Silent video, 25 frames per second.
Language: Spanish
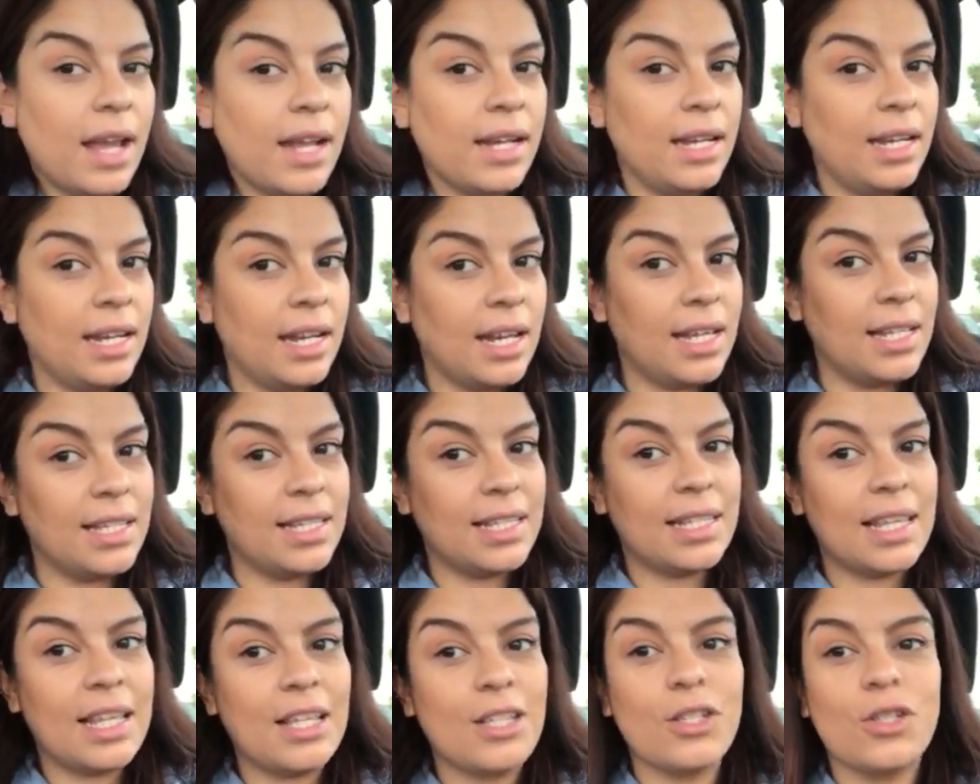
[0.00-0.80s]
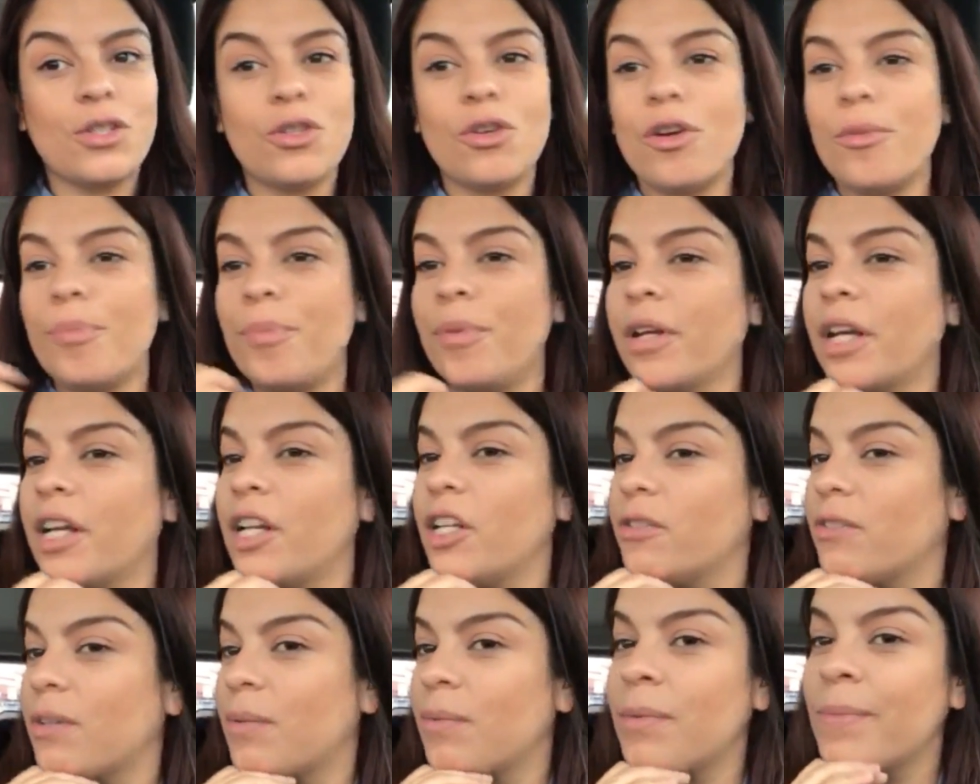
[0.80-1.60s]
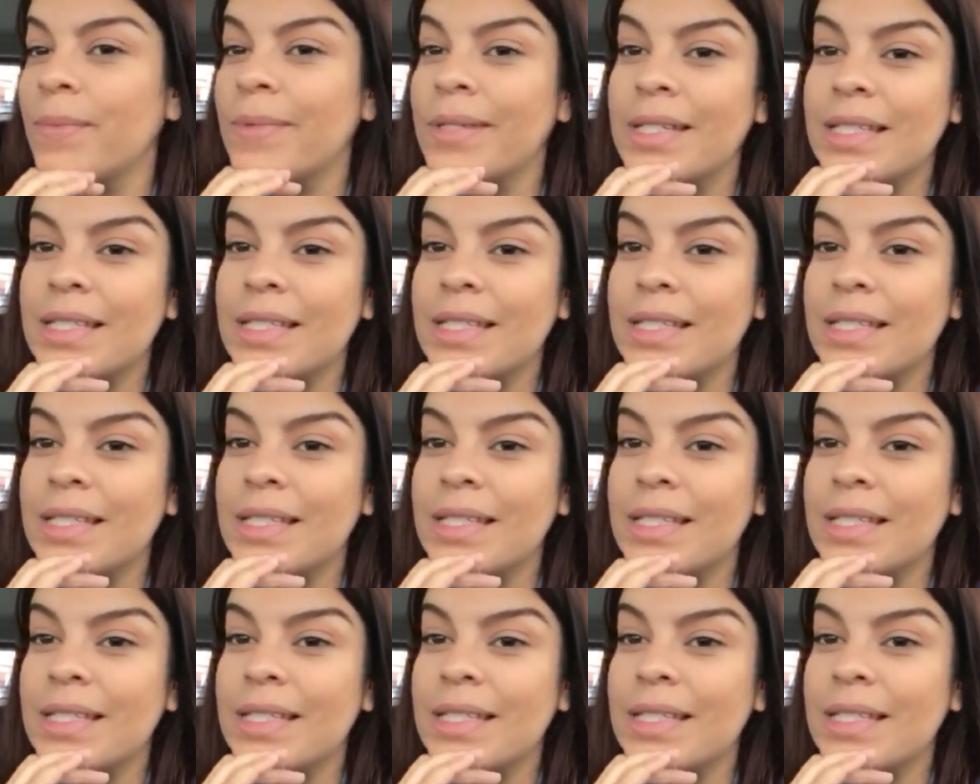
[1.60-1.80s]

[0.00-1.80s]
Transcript: 99 Cent Store porque nos vamos